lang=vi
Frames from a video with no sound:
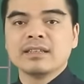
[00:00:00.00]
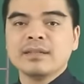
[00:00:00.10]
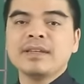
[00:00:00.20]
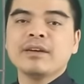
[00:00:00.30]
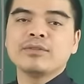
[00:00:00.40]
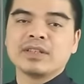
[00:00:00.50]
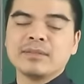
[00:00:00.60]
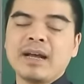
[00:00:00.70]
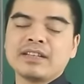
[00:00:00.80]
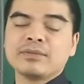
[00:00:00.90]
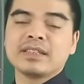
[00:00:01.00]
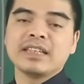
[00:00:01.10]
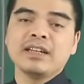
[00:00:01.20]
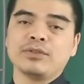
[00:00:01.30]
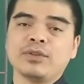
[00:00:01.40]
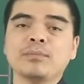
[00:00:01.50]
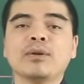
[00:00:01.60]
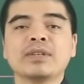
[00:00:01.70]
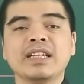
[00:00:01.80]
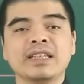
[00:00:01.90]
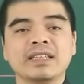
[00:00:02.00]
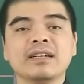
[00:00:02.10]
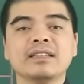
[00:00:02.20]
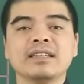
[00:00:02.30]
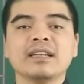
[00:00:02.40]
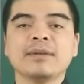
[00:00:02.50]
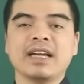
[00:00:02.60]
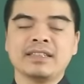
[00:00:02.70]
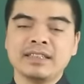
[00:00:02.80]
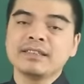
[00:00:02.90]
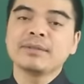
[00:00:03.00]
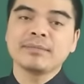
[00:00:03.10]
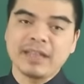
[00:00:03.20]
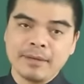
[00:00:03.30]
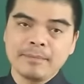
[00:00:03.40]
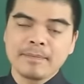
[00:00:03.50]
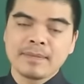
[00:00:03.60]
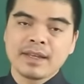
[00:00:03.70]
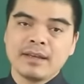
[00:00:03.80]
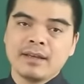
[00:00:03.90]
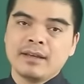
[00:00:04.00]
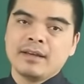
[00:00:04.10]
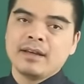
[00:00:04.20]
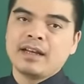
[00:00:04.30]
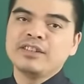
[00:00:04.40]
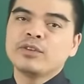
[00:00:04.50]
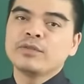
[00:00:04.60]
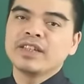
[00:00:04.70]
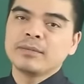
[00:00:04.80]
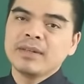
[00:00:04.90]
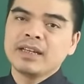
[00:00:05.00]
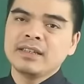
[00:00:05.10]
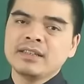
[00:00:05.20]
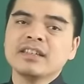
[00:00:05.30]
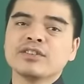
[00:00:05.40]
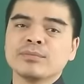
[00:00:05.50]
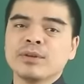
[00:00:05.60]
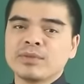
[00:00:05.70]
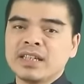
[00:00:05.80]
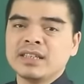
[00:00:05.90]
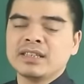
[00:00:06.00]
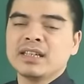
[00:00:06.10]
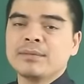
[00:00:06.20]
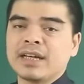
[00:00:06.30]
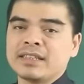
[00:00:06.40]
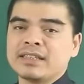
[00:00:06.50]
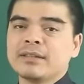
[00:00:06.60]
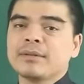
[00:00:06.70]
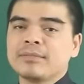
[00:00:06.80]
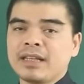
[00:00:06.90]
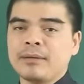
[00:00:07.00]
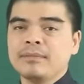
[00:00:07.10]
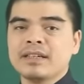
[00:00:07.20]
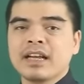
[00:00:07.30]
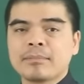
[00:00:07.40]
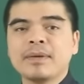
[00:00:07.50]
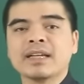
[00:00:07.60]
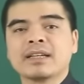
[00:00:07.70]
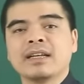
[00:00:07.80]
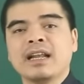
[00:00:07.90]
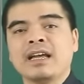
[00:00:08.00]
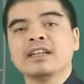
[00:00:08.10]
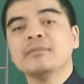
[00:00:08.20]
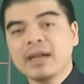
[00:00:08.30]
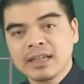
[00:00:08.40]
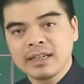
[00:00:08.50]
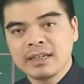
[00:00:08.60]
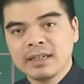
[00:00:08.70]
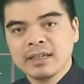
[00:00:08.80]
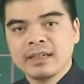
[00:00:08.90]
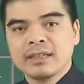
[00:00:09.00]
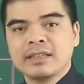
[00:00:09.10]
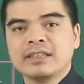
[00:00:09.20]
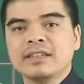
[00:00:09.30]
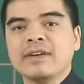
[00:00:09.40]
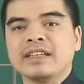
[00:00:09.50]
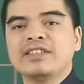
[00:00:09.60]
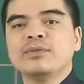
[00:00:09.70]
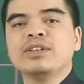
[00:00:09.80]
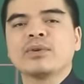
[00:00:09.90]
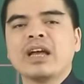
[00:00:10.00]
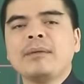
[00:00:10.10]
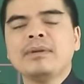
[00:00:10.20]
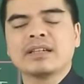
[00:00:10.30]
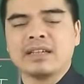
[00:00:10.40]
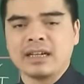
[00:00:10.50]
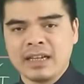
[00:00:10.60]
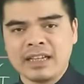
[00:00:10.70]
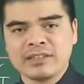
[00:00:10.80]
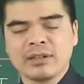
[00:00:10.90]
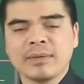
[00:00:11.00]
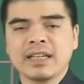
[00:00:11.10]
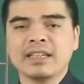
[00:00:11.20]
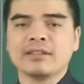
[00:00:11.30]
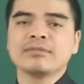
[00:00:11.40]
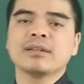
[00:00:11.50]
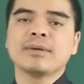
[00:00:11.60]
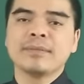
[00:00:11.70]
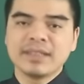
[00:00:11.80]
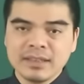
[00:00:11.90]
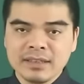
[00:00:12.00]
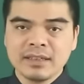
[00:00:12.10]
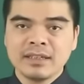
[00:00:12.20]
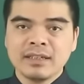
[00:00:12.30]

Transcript: Tiếp theo, tuổi thứ ba chúng ta xét là tuổi Mậu Thìn, những người sinh năm 1988. Như quý vị đã biết ấy, những người tuổi Mậu Thìn sinh năm 1988, đặc biệt là nữ mệnh ấy, thì sẽ phải chịu nhiều cái áp lực nặng nề trong năm 2024.